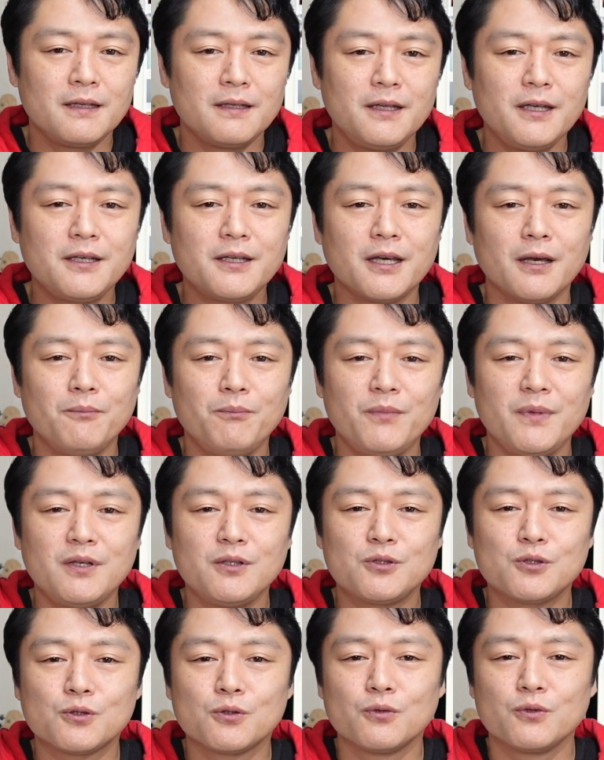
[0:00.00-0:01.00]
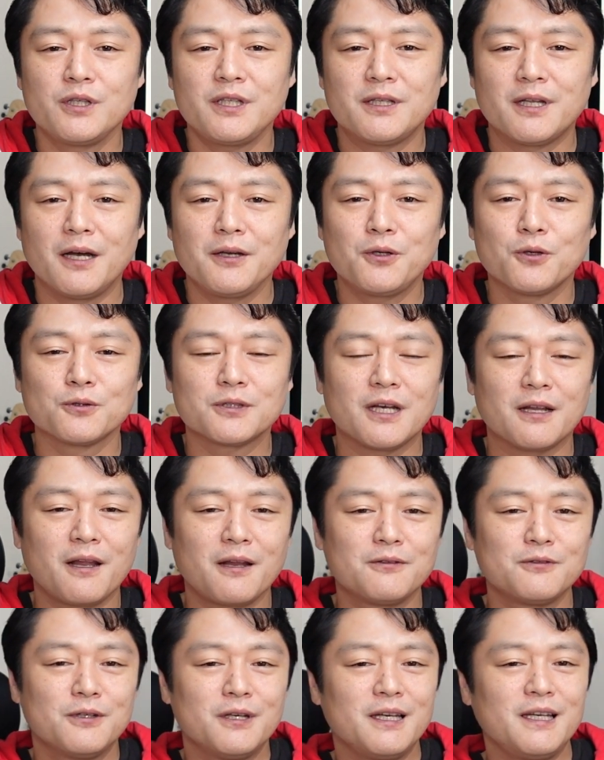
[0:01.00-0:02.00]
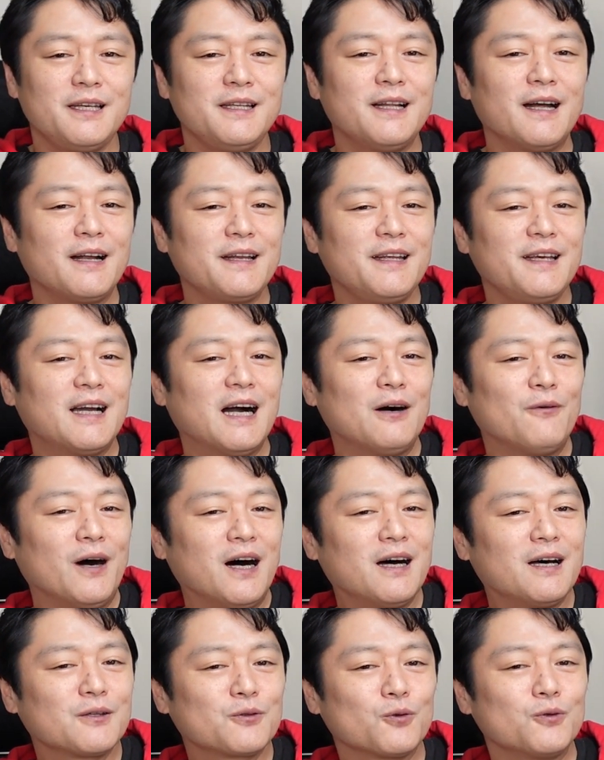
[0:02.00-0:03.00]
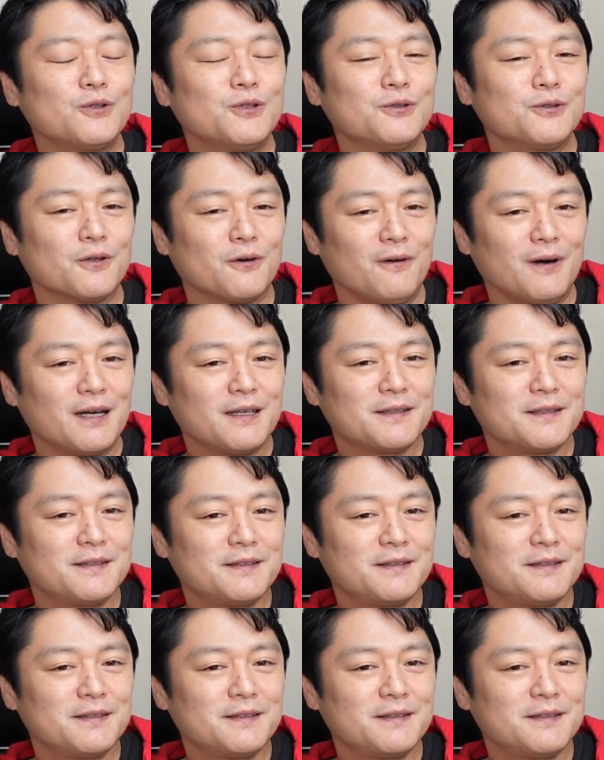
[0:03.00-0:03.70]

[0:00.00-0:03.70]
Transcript: 立憲民主党に代表される左側というのは